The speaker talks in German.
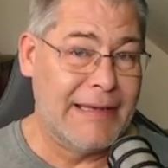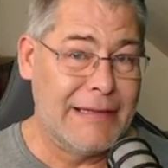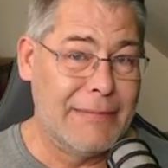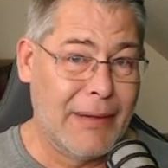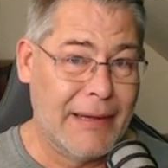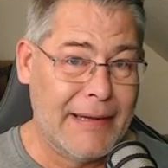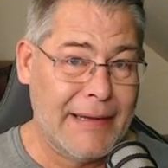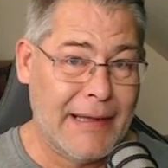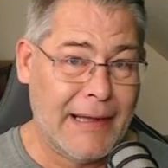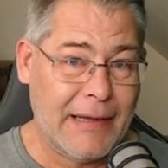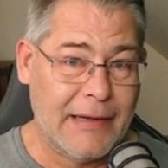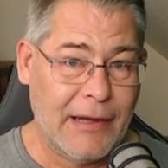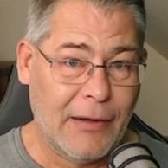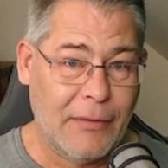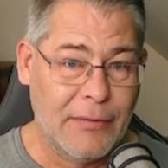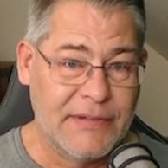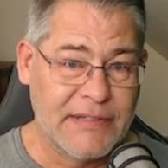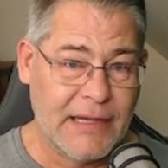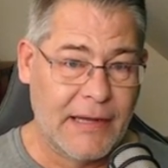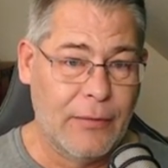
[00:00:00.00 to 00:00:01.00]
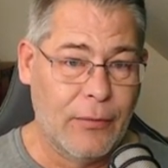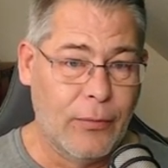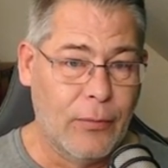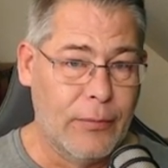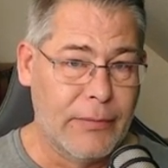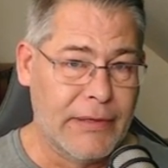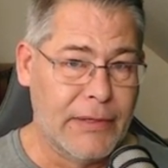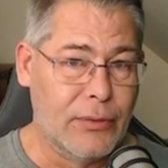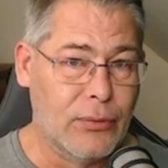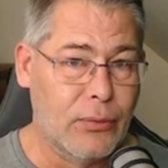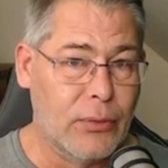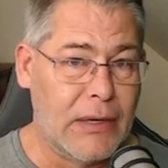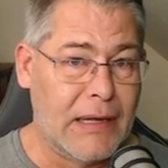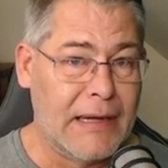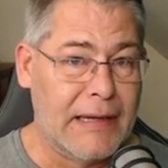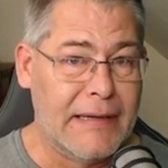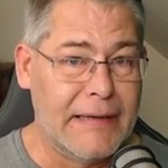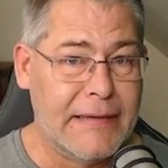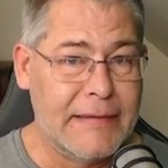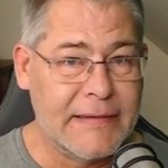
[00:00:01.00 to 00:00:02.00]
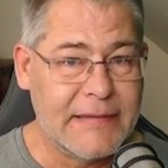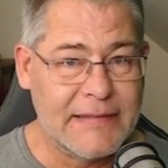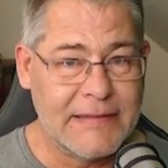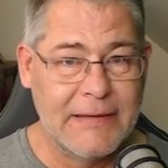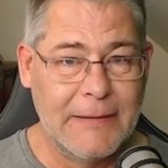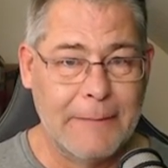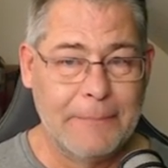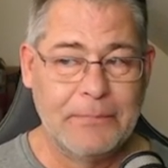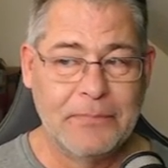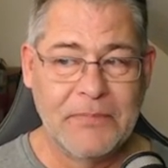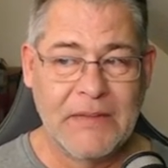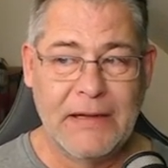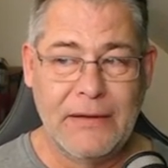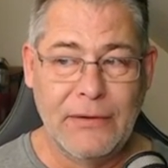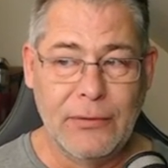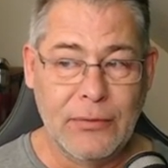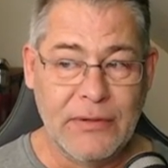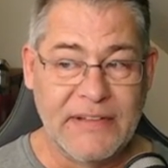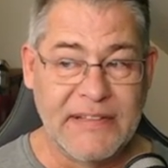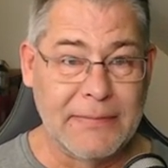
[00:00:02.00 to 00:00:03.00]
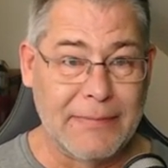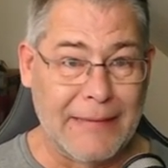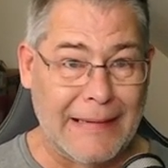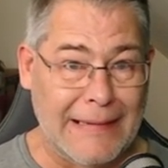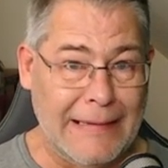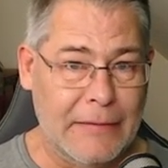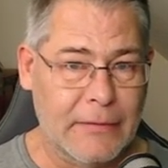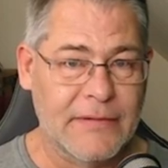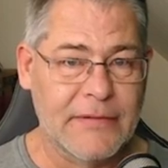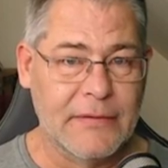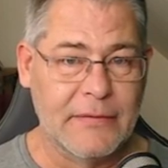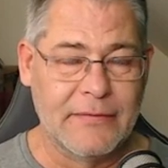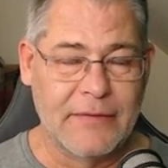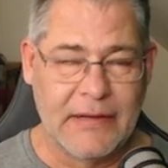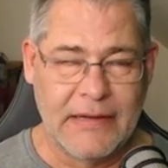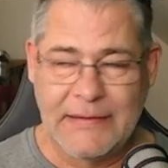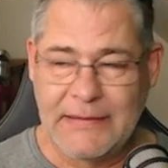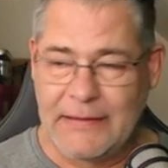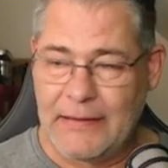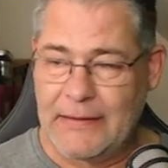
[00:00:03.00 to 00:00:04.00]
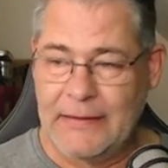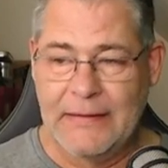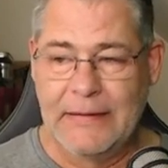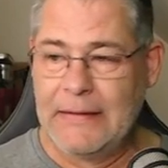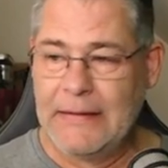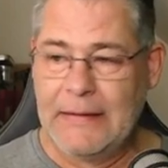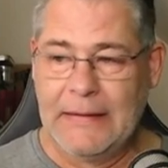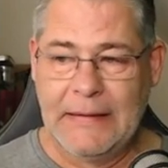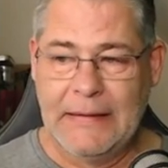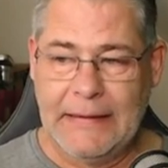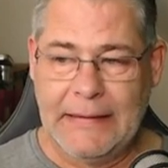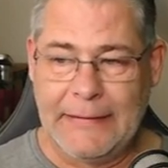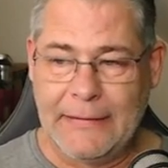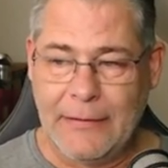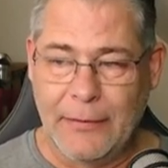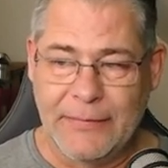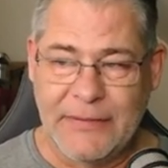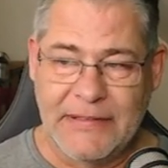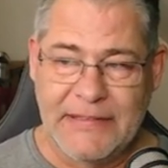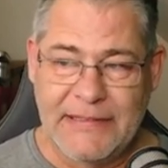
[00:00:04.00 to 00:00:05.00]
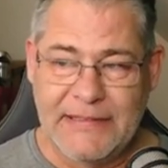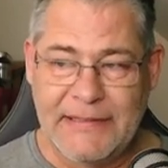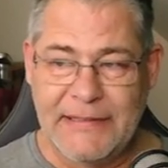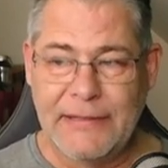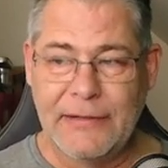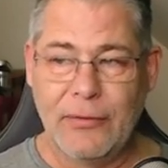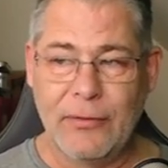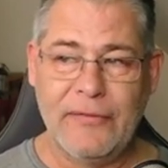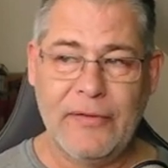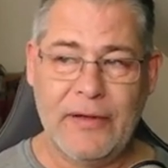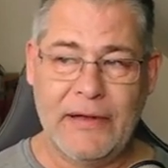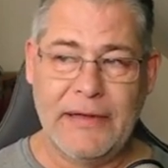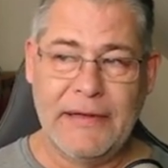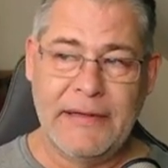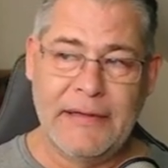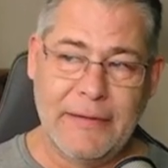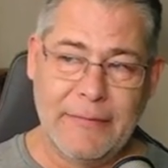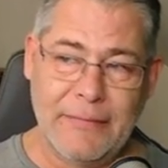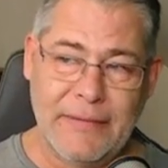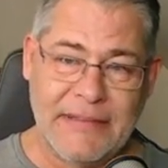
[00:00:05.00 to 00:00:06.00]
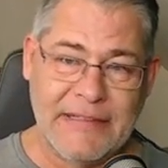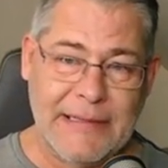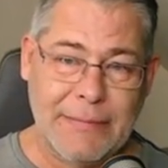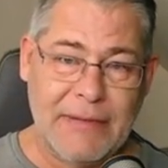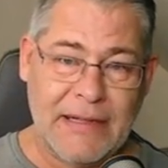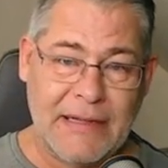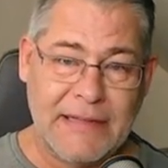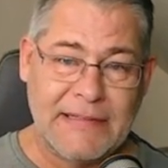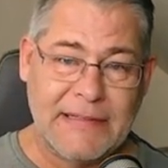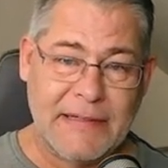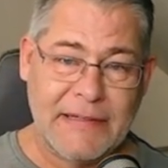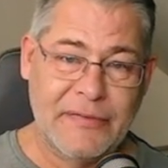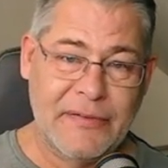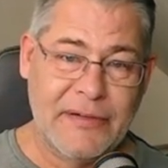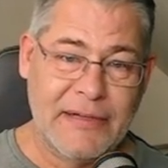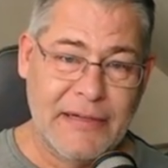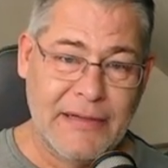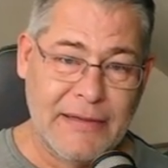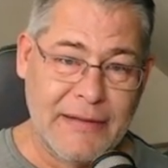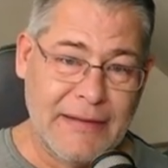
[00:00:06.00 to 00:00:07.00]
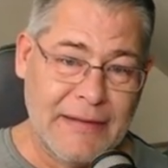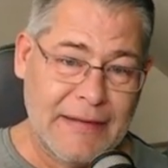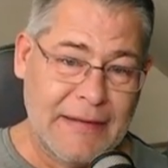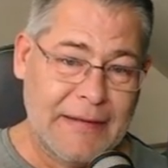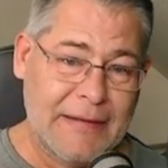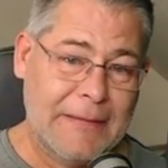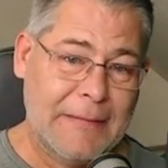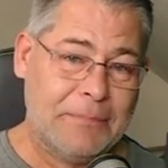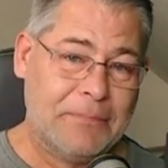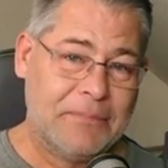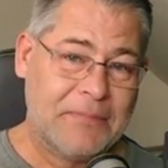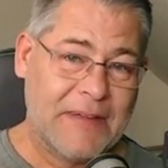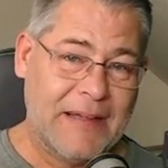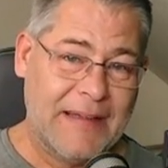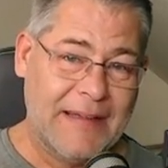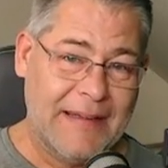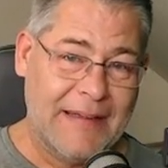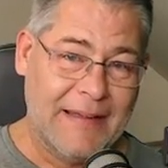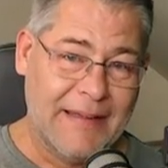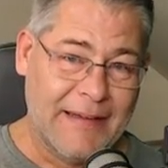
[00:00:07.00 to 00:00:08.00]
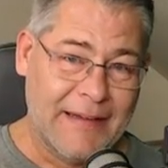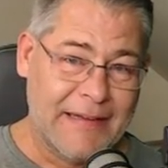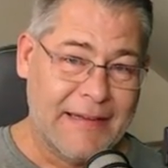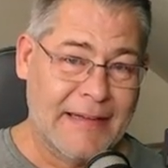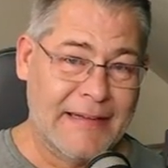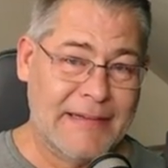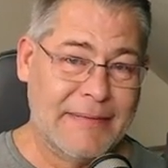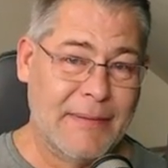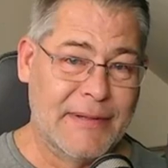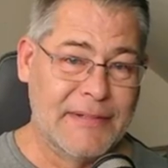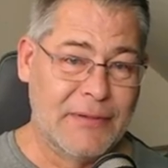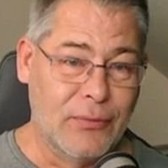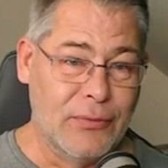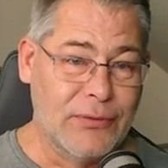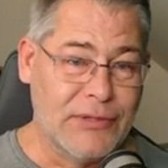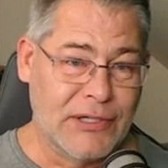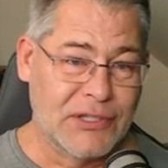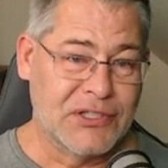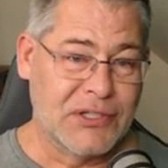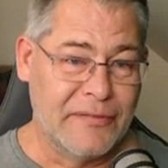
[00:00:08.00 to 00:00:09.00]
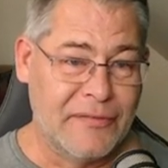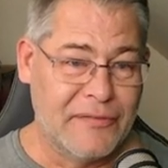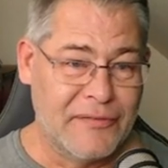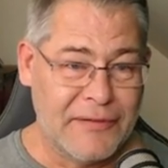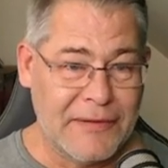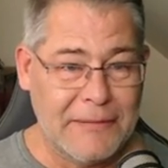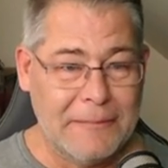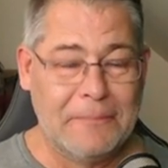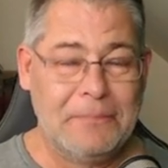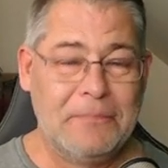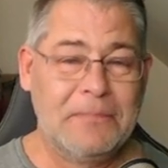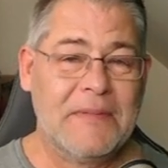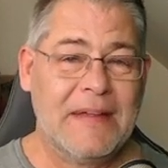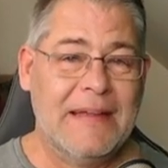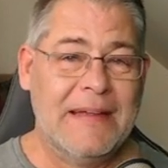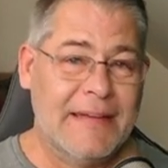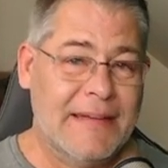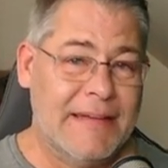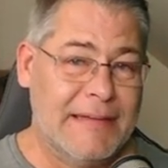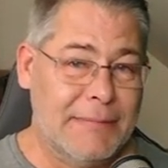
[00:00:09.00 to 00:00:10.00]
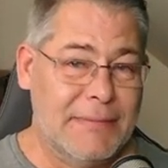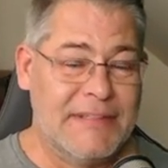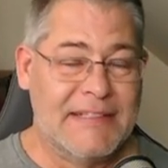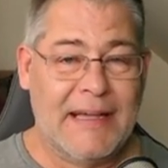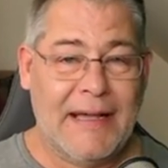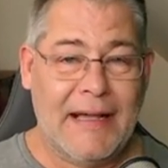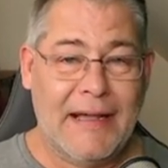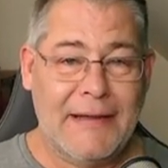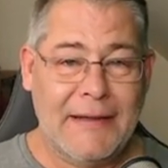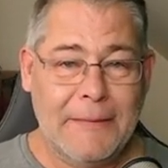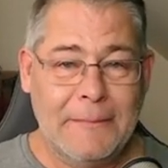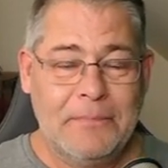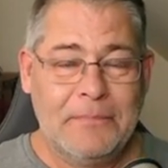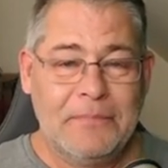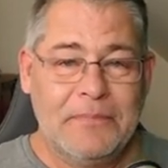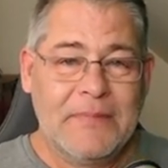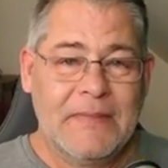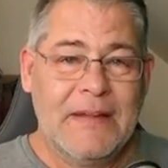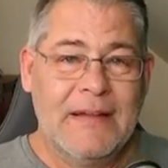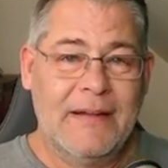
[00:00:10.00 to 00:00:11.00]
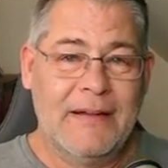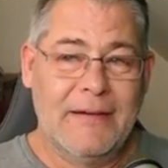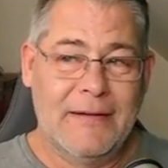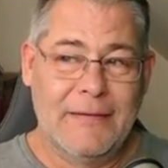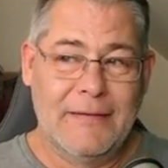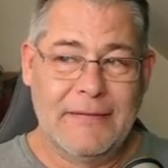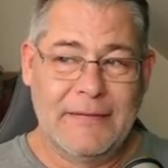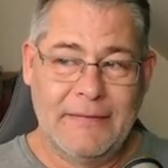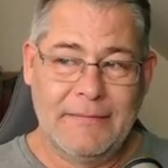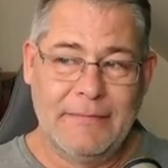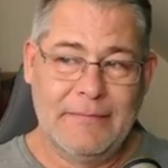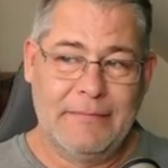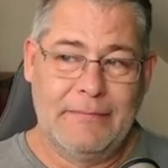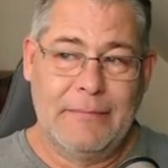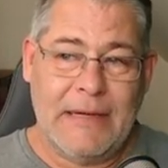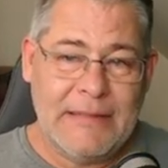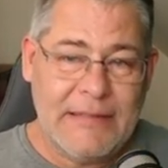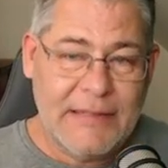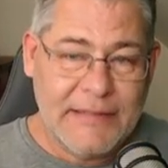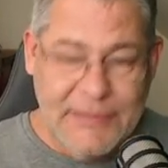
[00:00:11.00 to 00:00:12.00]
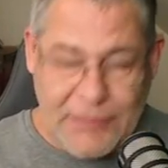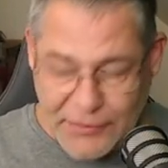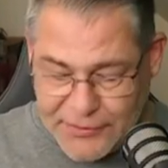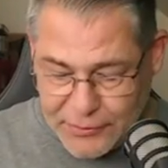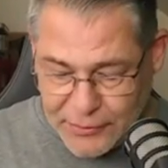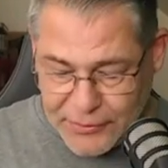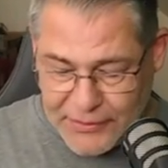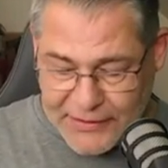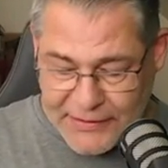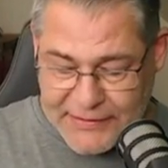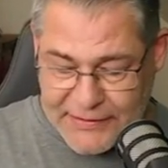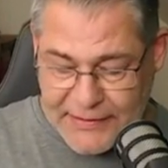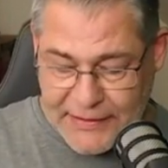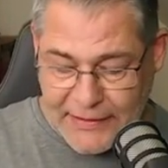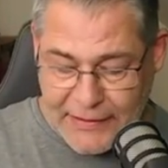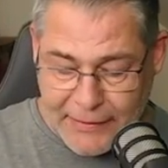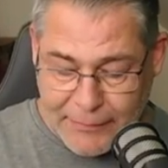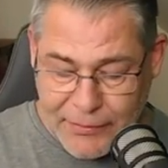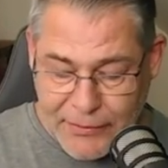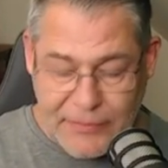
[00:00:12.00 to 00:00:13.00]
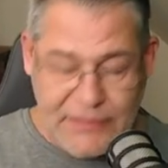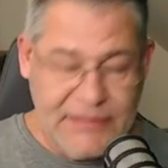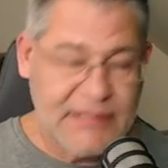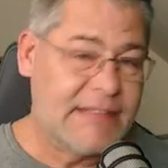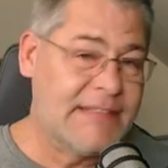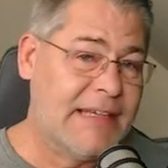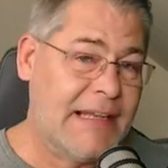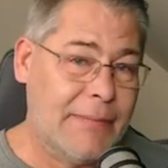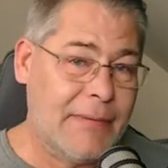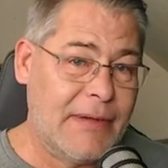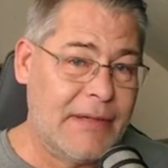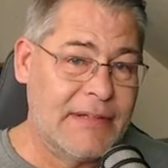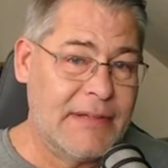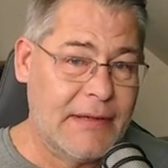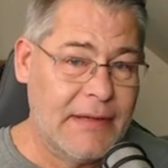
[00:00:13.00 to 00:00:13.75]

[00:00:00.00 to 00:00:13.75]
meine Accounts alle um in 01, 02 und so weiter. Ich glaube, das ist nicht notwendig. Ähm, es gibt ganz, ganz viele, äh, ich nenne es mal so, Unterschriften, die besagen, äh, macht das doch so, dass der Benutzer selber